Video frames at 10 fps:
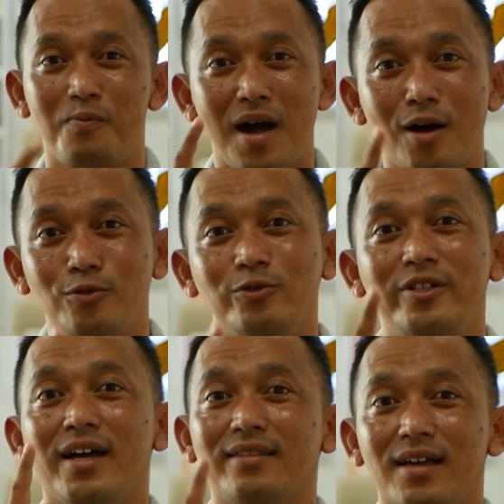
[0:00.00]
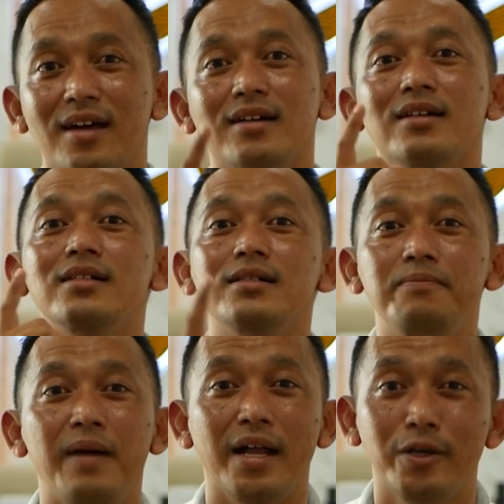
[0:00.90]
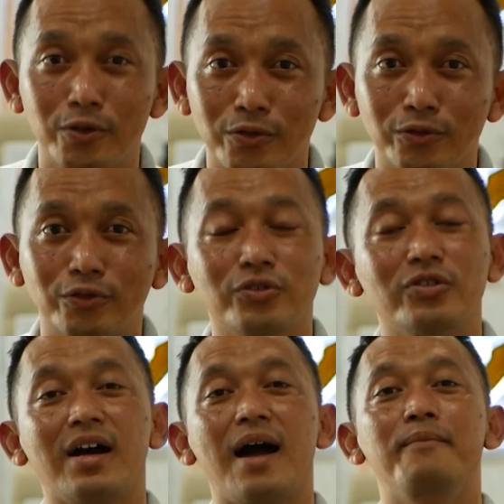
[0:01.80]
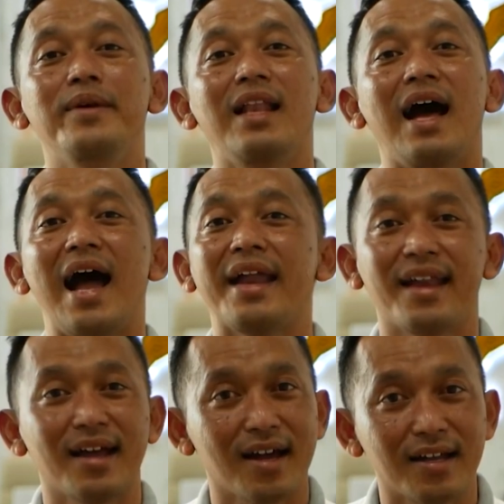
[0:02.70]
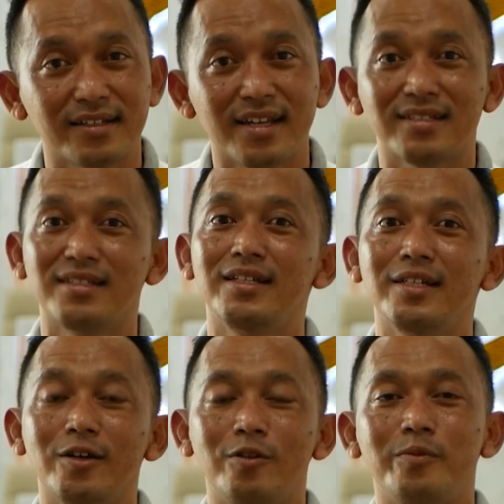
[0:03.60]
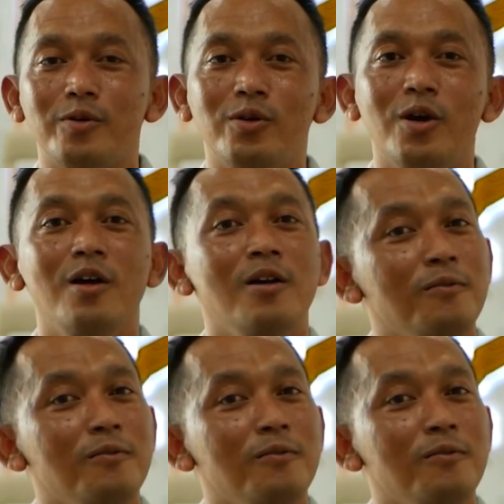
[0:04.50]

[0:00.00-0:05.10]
mau datang ke Bandung untuk ngambil anakannya sendiri Om Bro.